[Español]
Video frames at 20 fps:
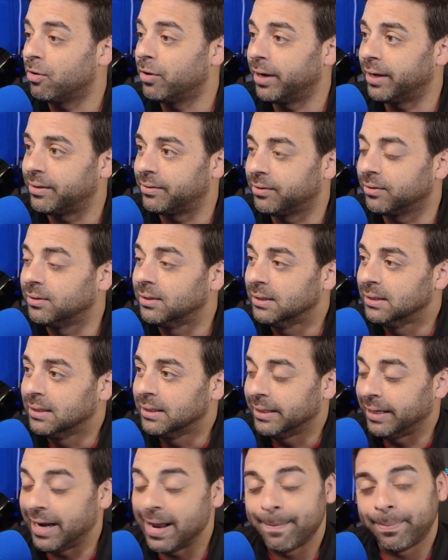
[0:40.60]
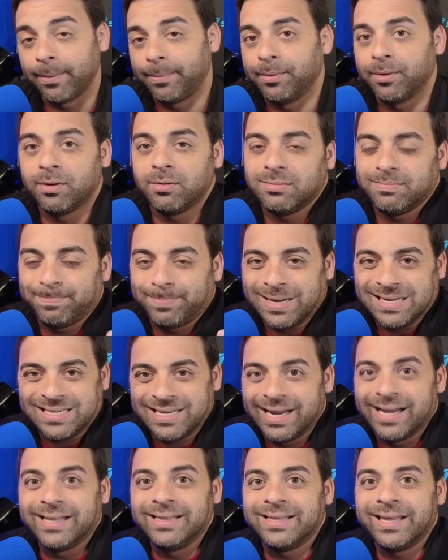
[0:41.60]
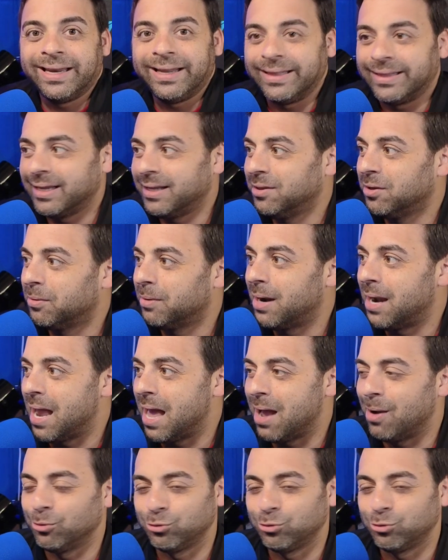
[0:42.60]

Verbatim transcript: esto y el propio presidente de Nintendo, ¿verdad?